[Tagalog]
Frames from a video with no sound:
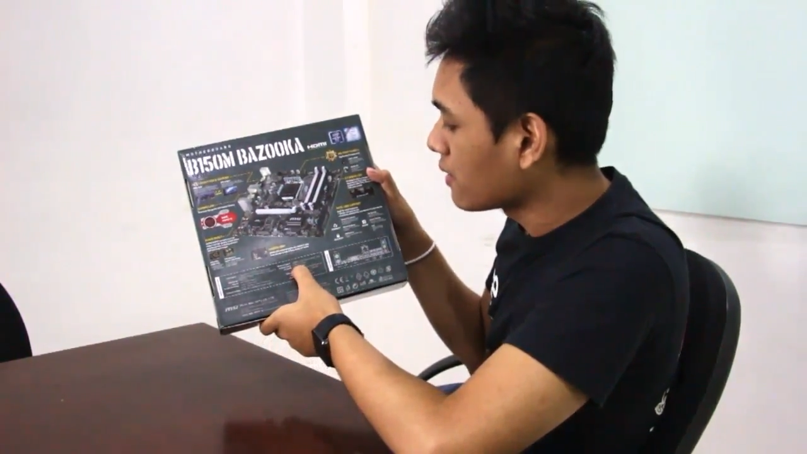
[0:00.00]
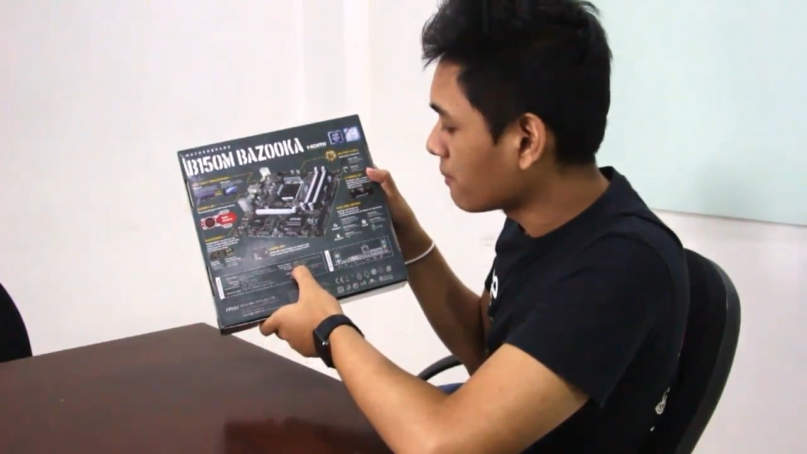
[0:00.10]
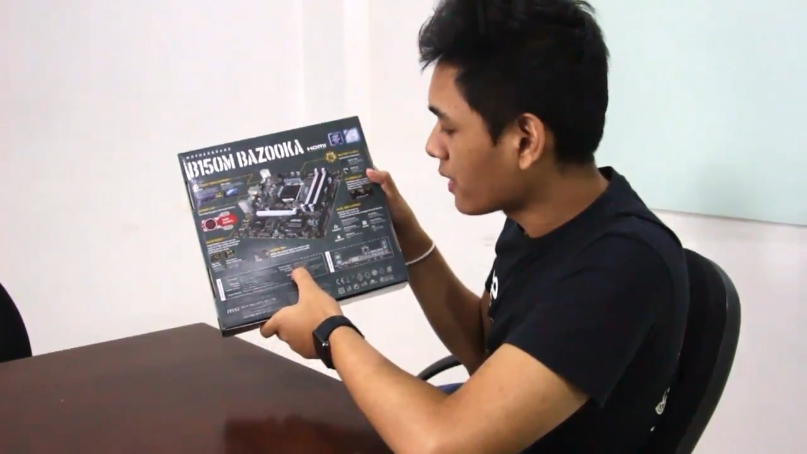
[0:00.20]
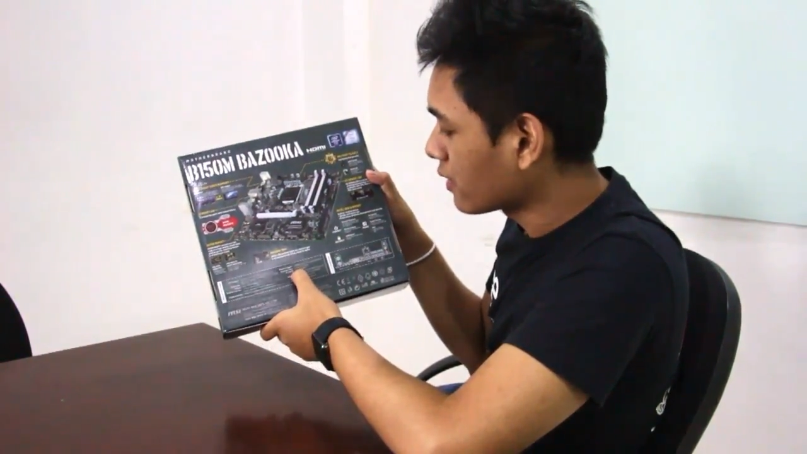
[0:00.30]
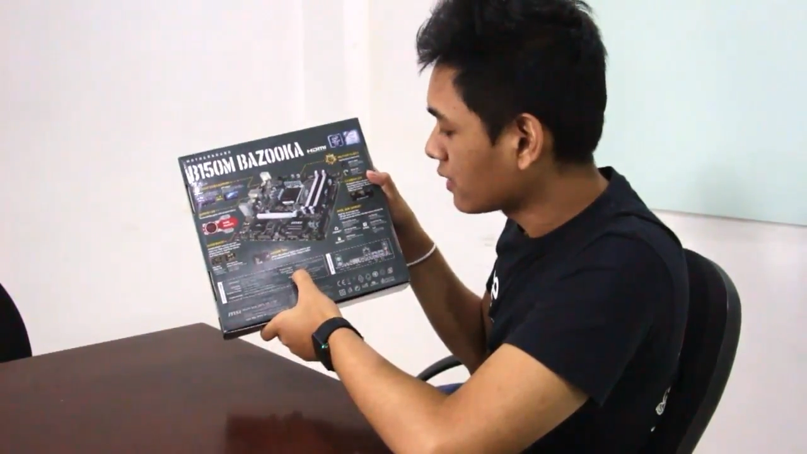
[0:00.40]

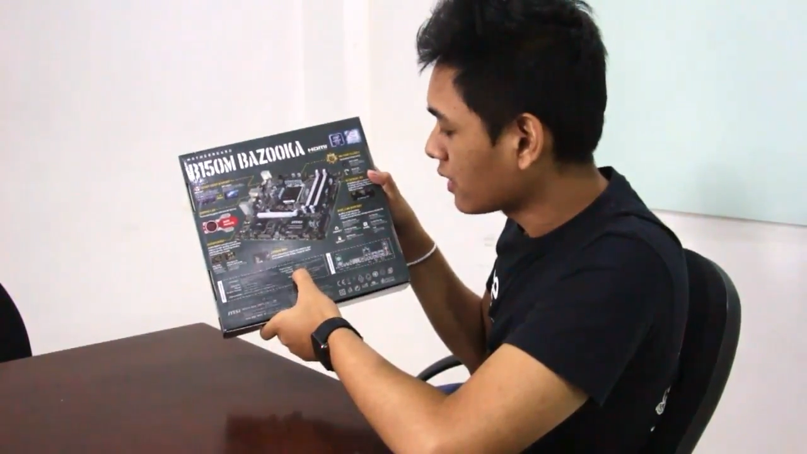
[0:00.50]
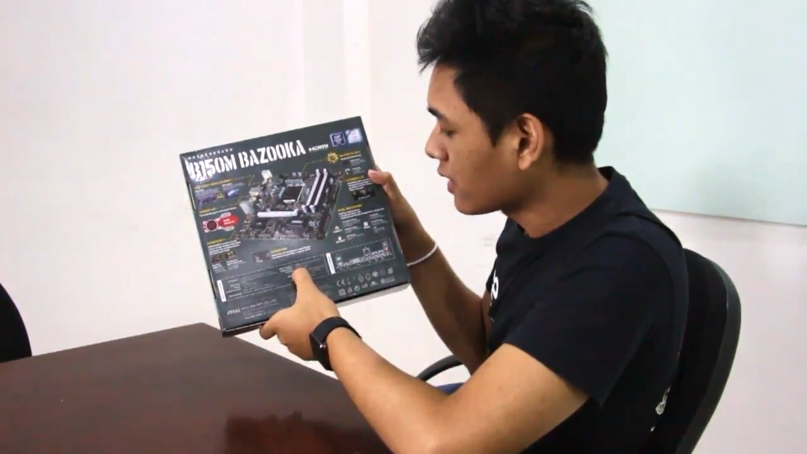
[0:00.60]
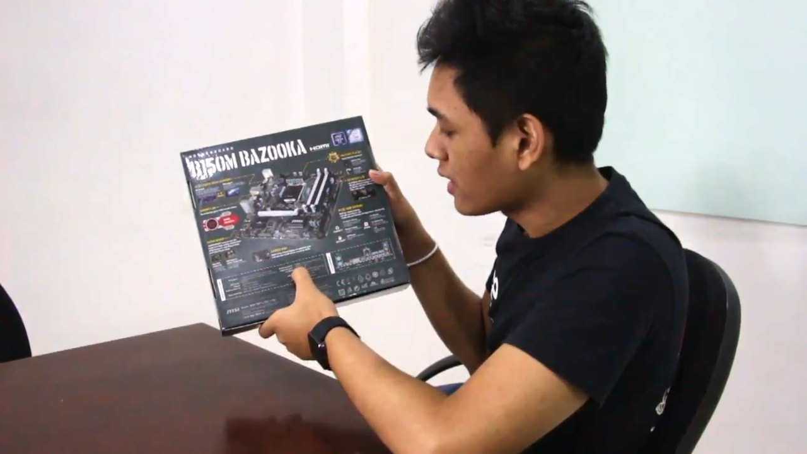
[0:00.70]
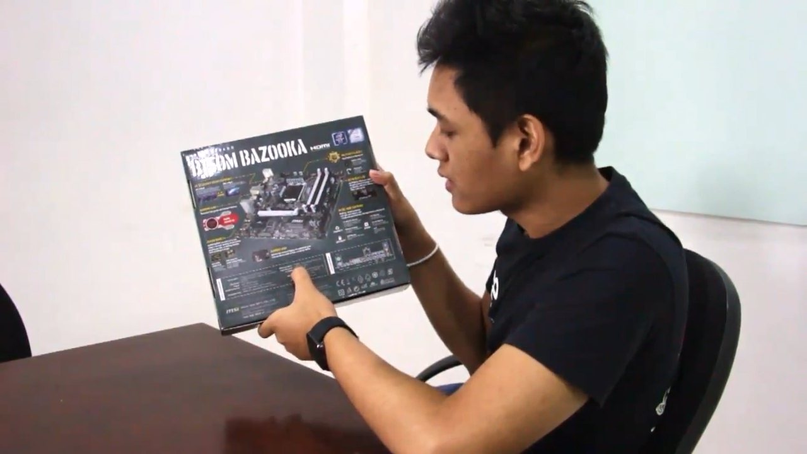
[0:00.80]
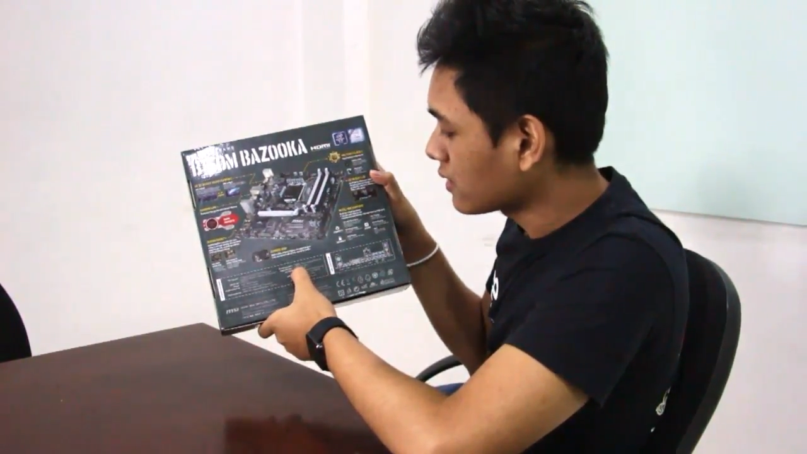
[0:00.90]
meron din
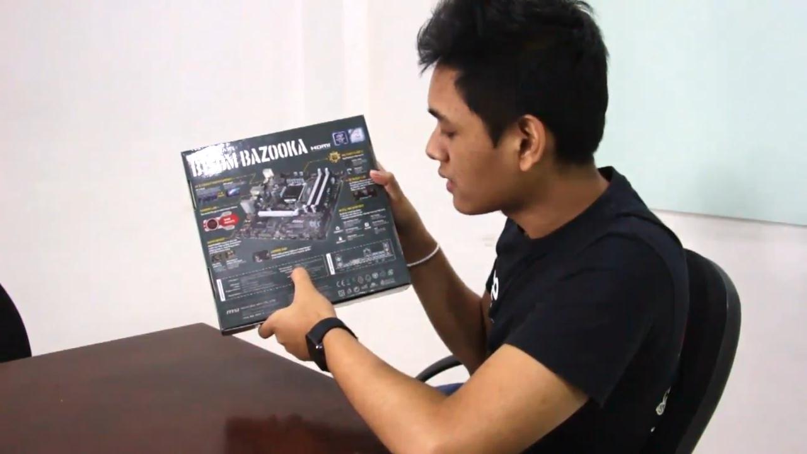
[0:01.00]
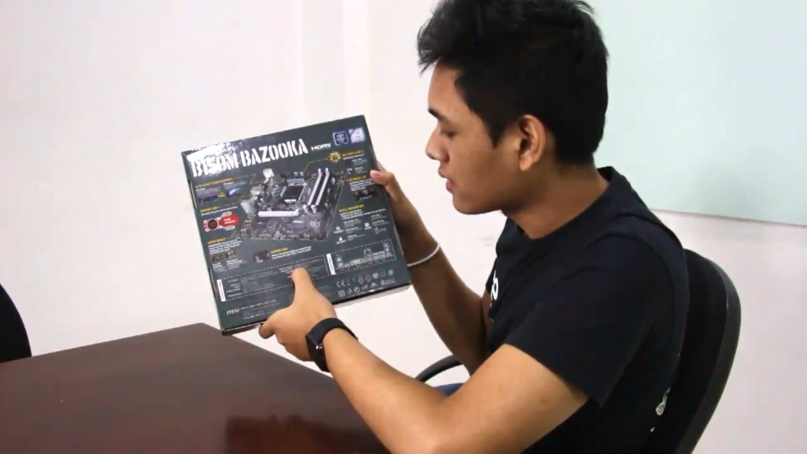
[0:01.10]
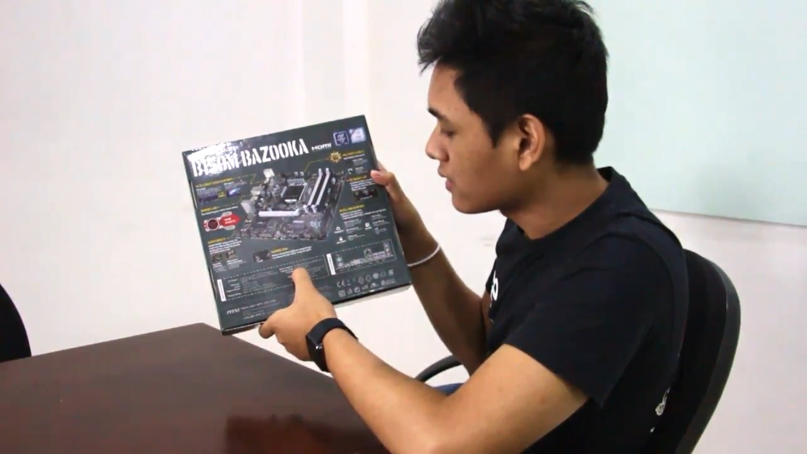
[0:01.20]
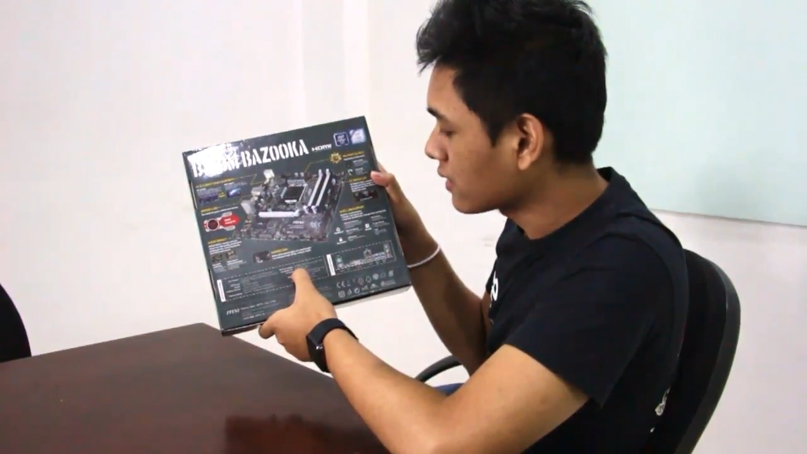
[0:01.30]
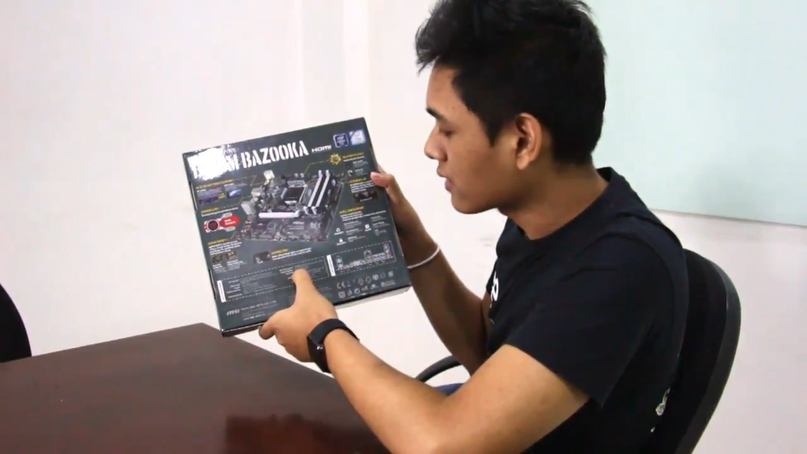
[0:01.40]
yan
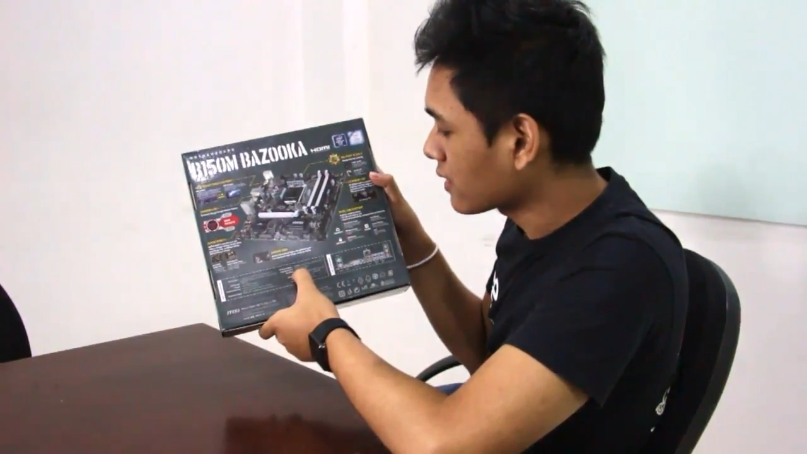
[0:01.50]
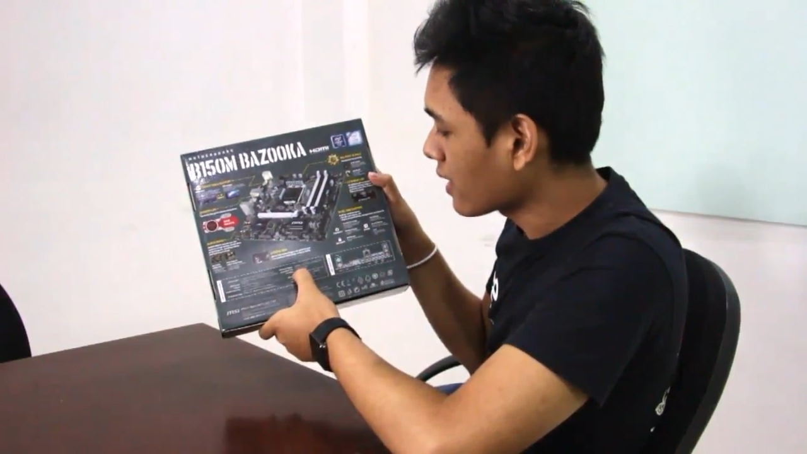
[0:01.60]
na uh, 6